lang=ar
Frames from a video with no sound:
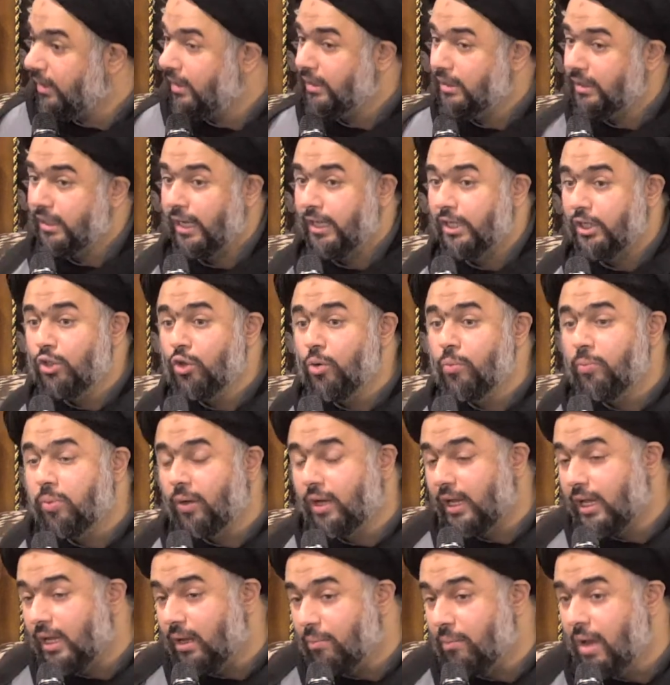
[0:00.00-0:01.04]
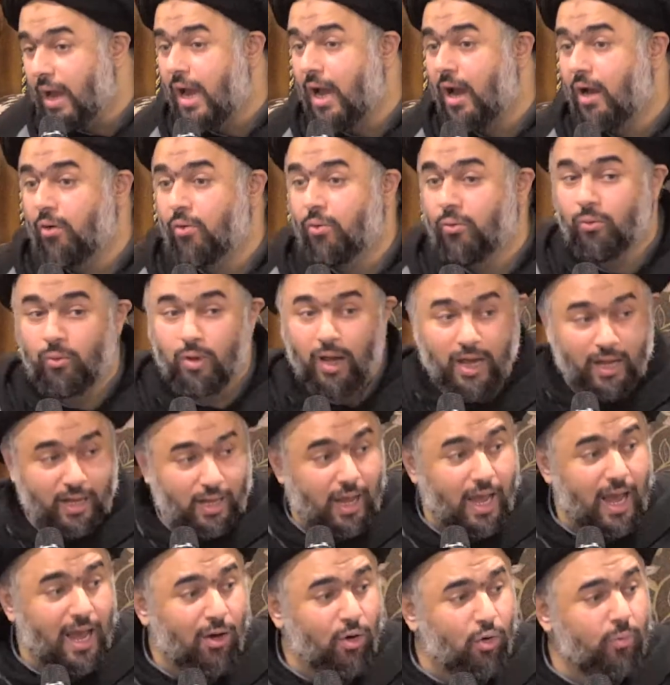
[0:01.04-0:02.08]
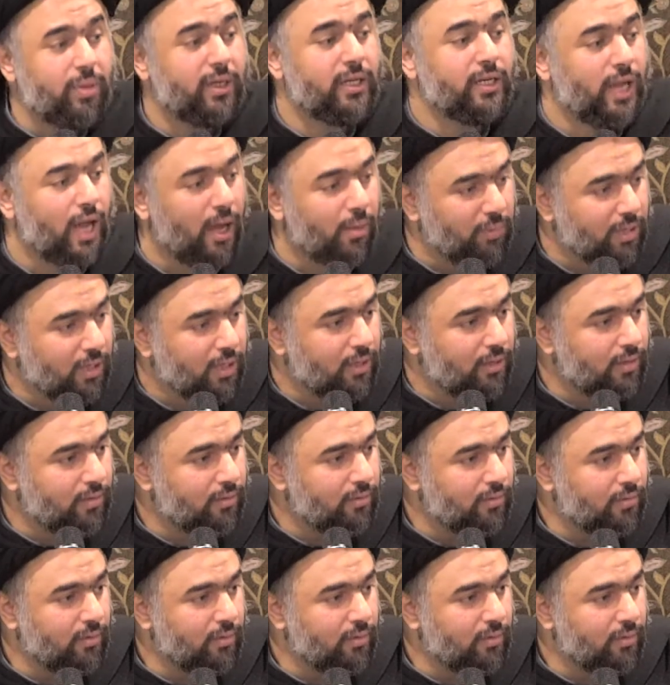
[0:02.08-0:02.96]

كي يبقي معه أخاه بنيامين